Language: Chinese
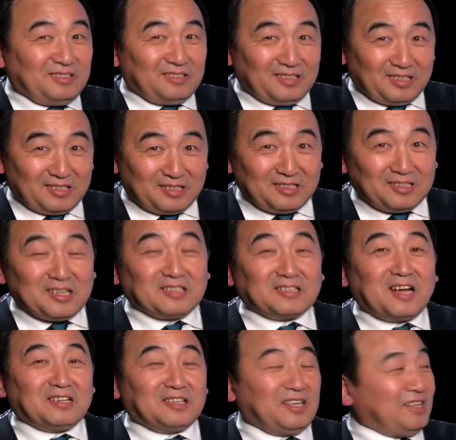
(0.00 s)
那是相
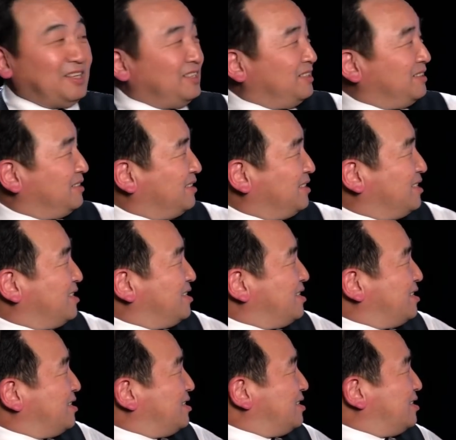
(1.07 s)
当厉害。
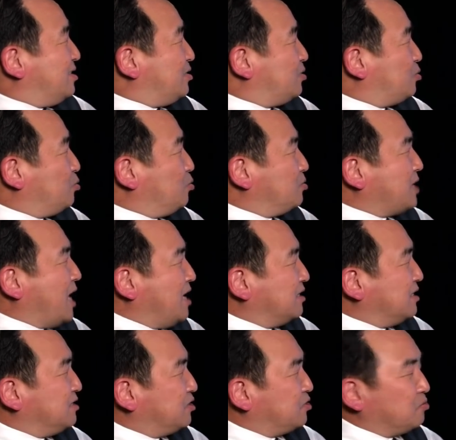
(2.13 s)
赌场
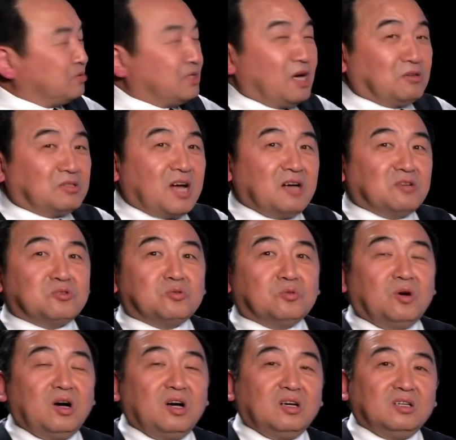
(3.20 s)
跟宗教场
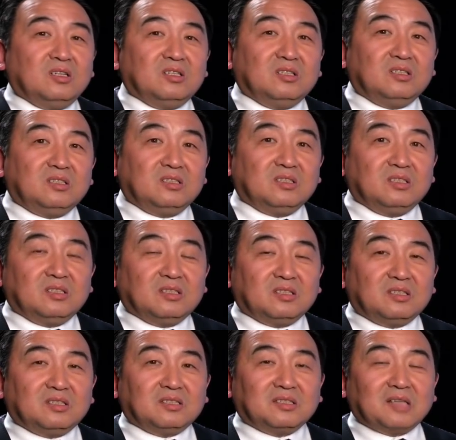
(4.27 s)
所，
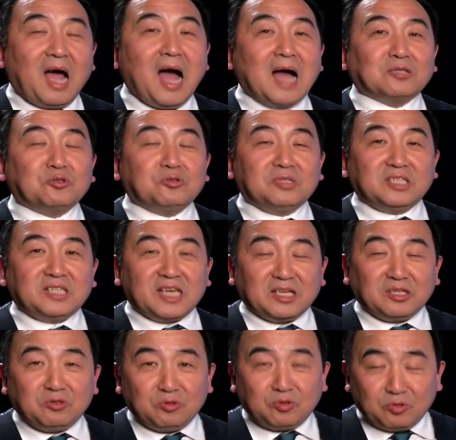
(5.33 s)
他去建
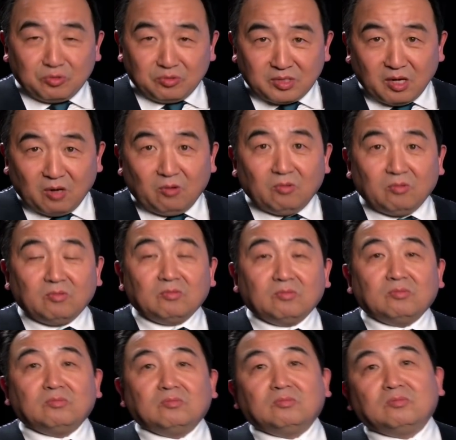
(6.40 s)
议取消。
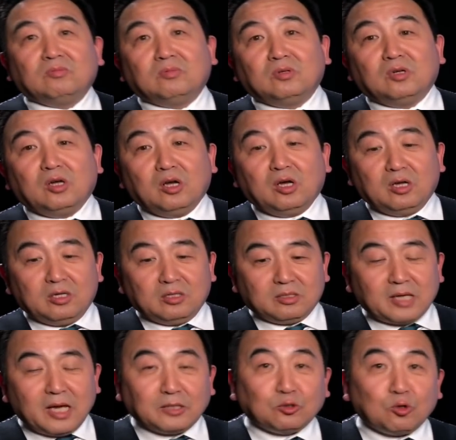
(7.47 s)

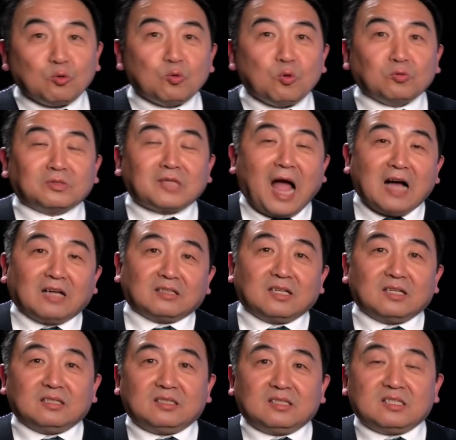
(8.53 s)
在中共党
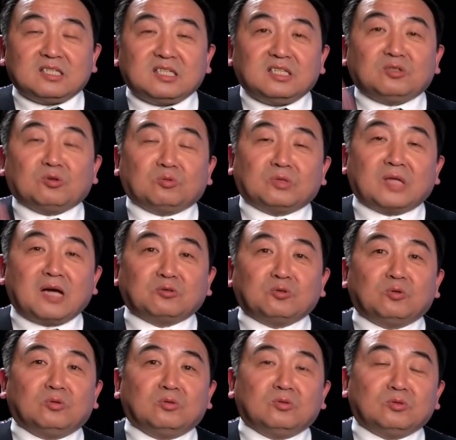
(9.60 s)
的系统当
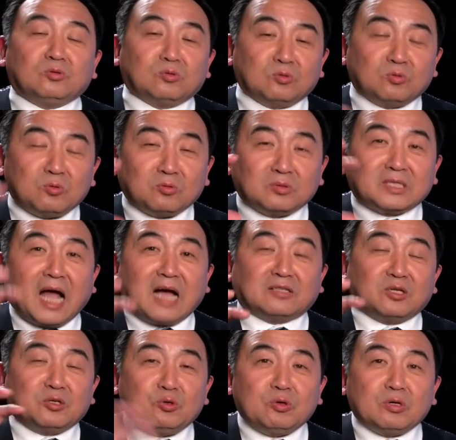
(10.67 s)
中，中共党
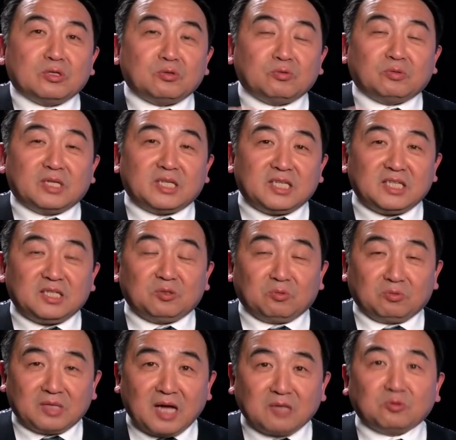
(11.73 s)
的约束的系
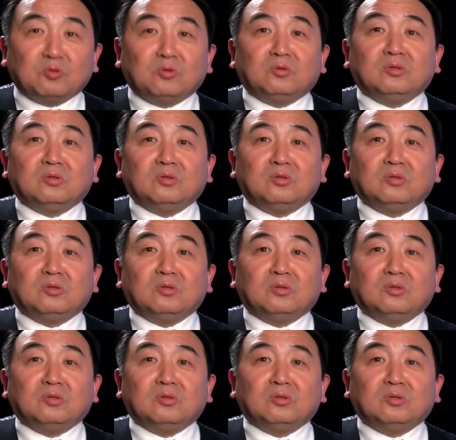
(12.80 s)
统当中，